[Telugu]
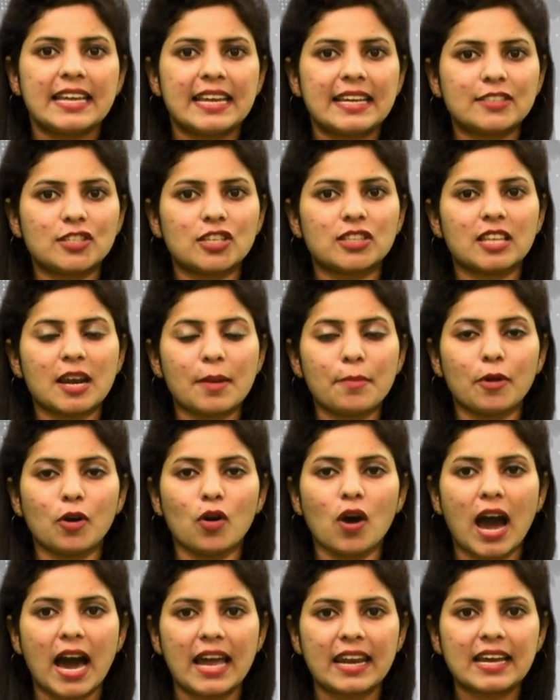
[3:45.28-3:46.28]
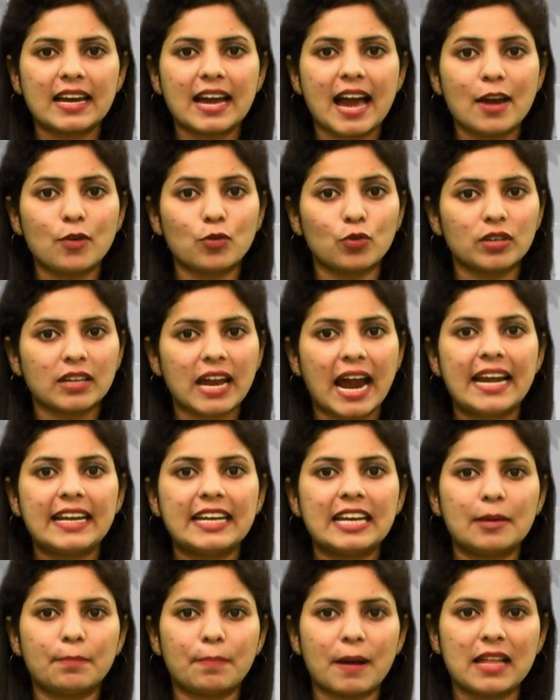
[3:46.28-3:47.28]
ఈ చిత్రంలో అన్నగారు
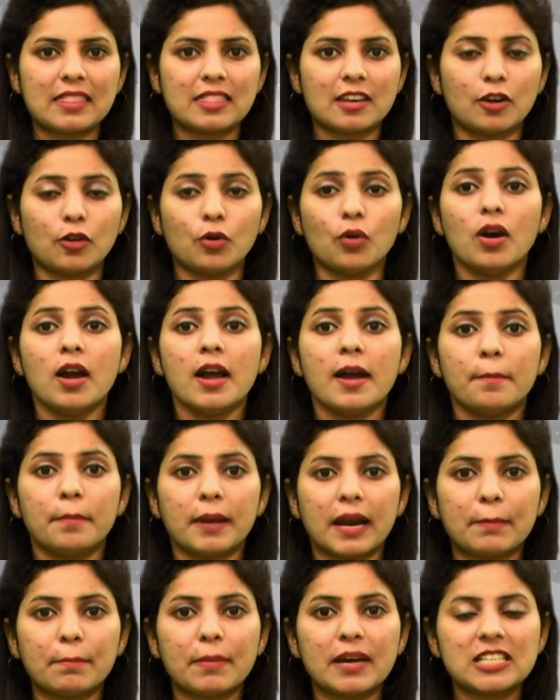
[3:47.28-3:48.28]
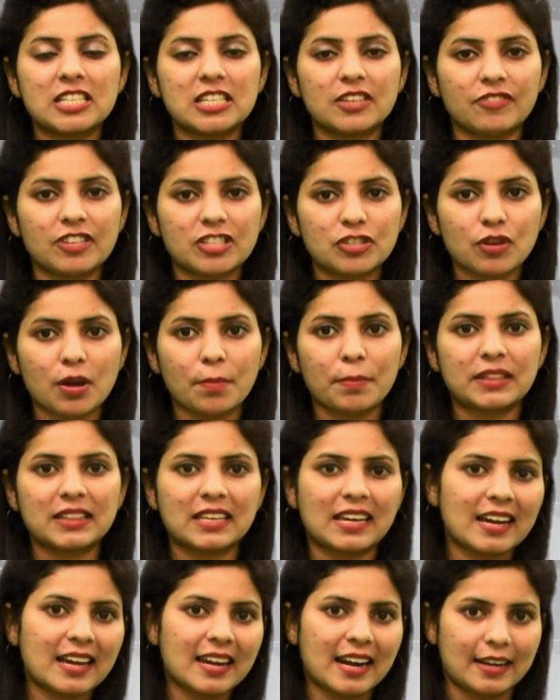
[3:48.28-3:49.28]
టైటిల్ పాత్రలో బ్రహ్మర్షి
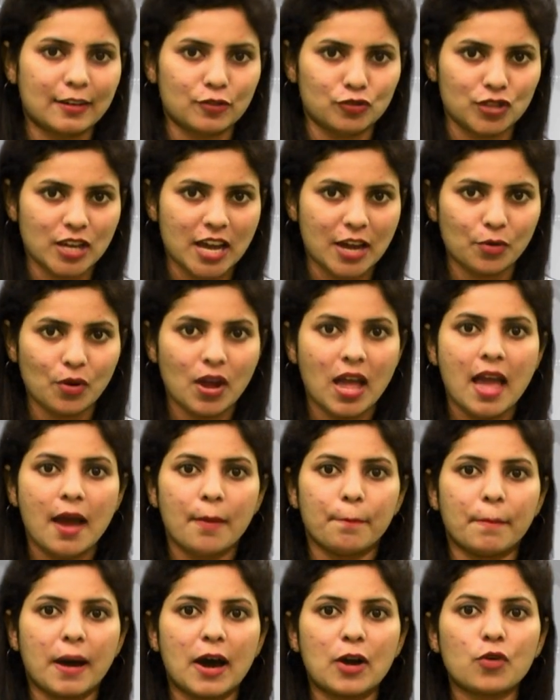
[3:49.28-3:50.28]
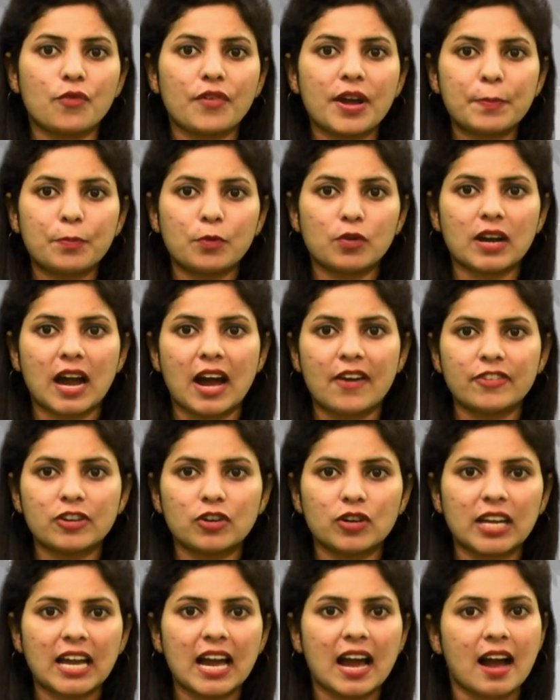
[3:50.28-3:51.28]
విశ్వామిత్రగా నటించారు మరోవైపు
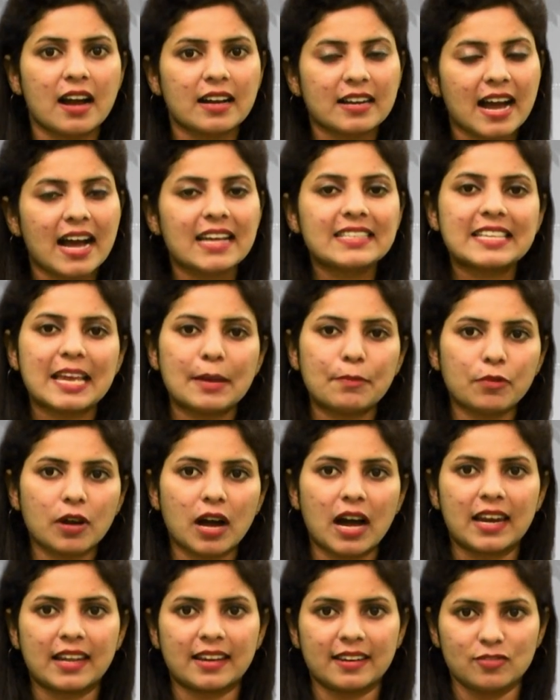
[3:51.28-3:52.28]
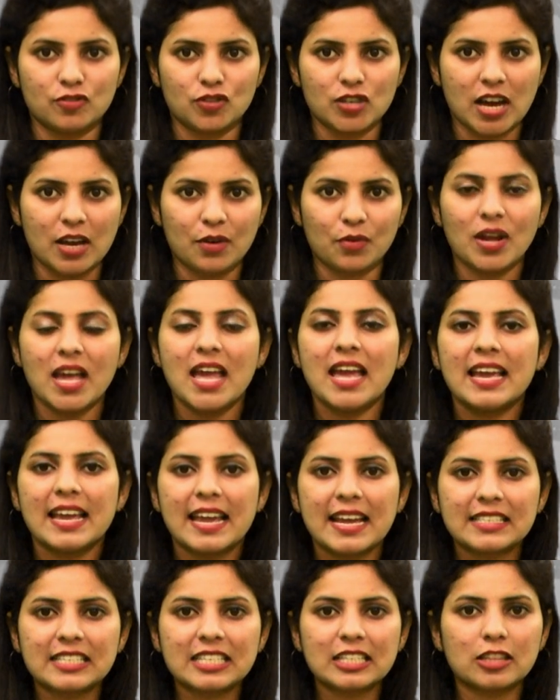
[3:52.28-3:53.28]
రావణుడిగా కాసేపు అలరించారు
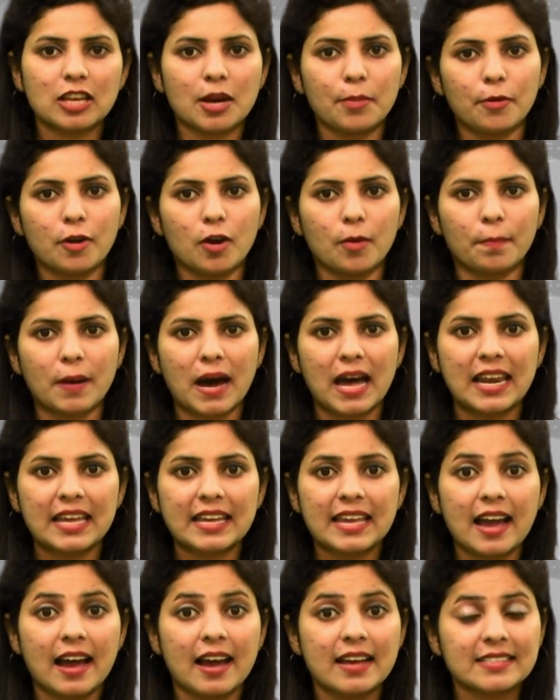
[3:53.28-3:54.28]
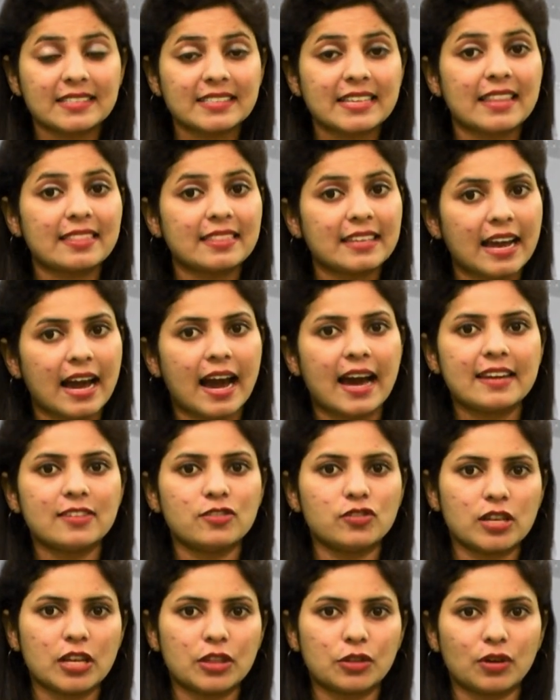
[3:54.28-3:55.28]
ఈ చిత్రంలో బాలయ్య సత్య
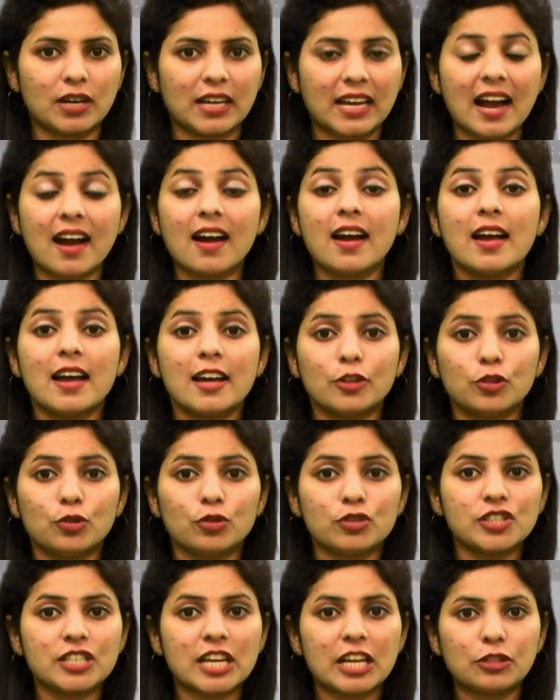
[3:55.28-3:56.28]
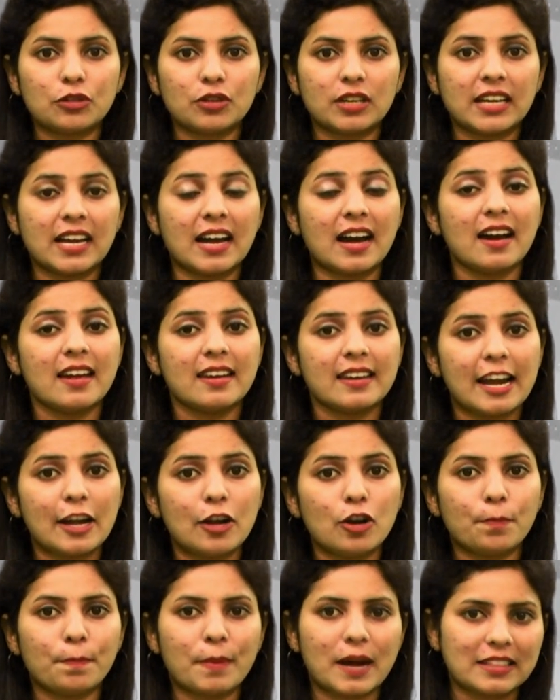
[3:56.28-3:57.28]
హరిశ్చంద్రుడిగా దుష్యంతుడిగా
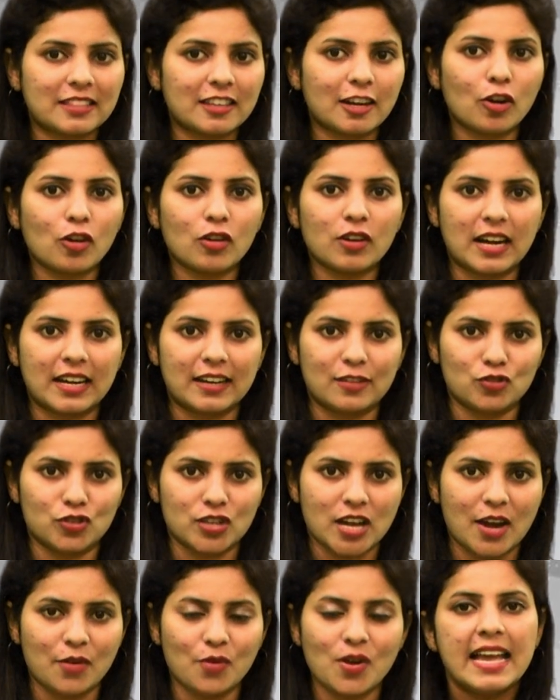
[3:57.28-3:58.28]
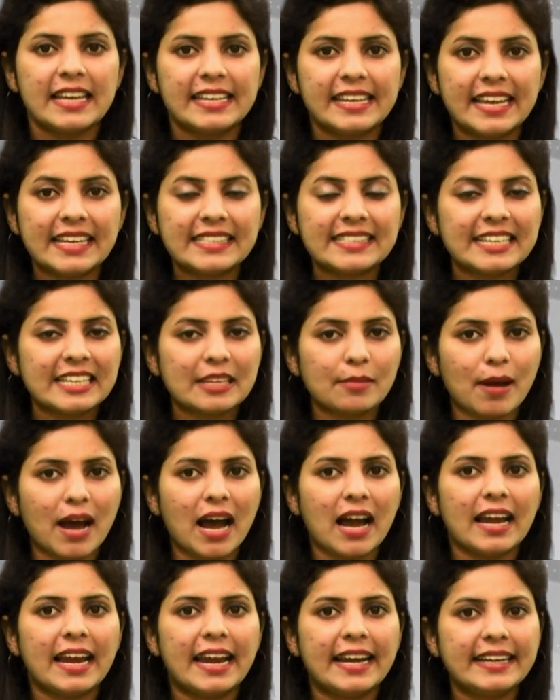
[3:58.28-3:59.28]
రెండు పాత్రలో నటించారు ఈ సినిమా
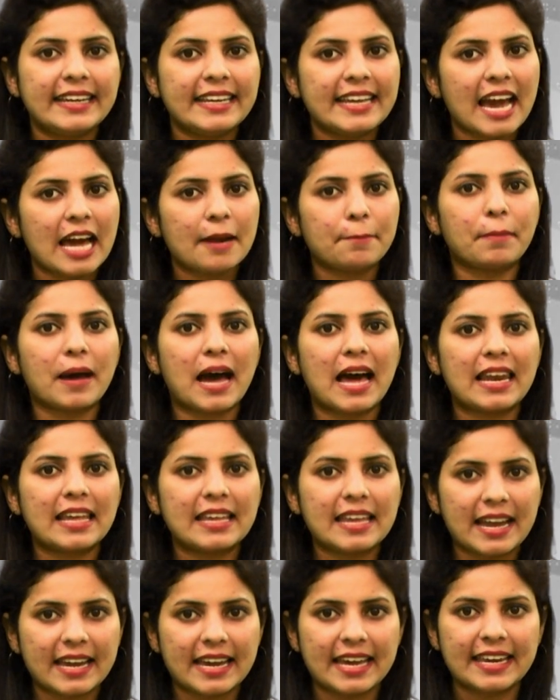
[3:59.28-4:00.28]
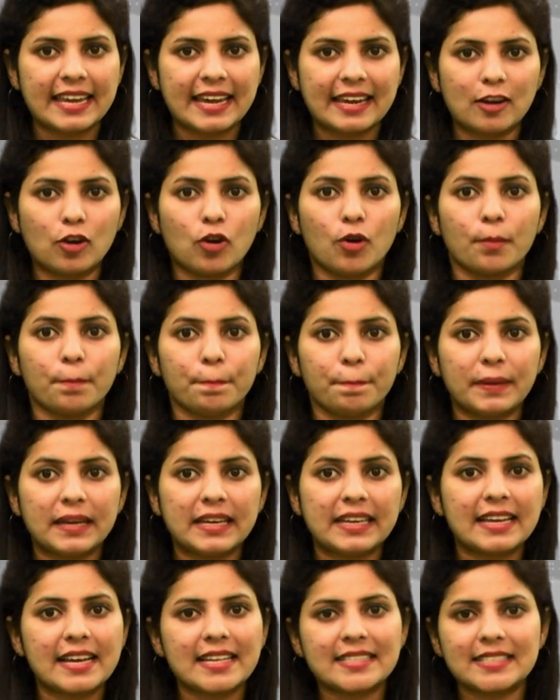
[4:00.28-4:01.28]
ఎన్టీఆర్ బాలయ్య కెరియర్లో
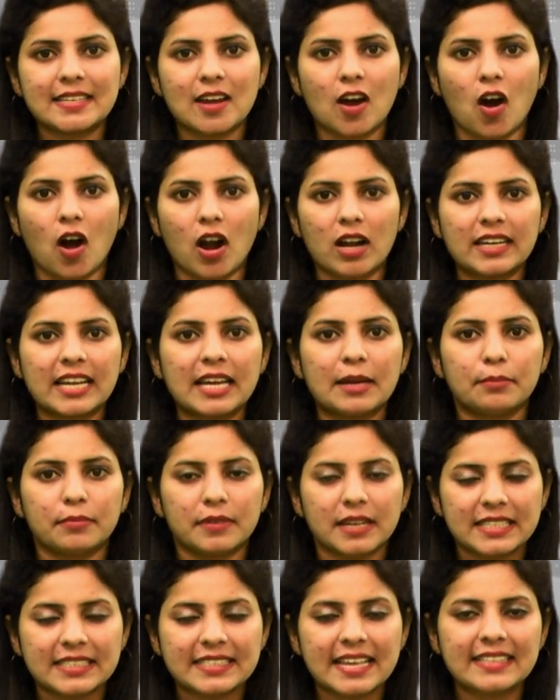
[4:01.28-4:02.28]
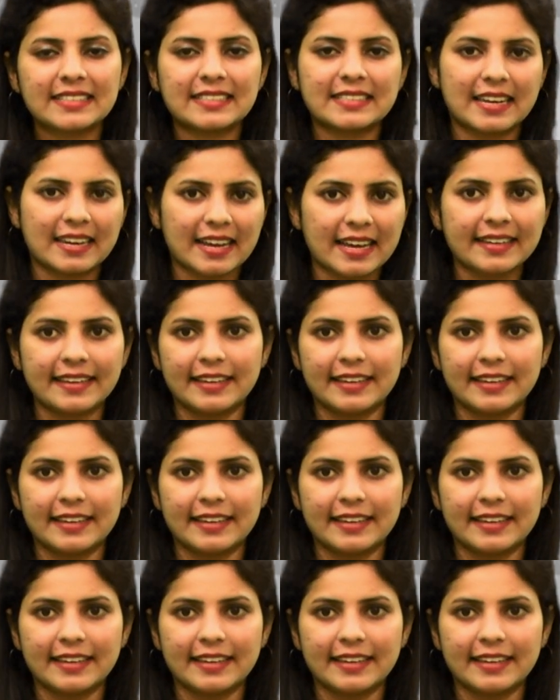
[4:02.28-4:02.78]
బిగ్గెస్ట్ ఆల్ టైమ్ డిజాస్టర్గా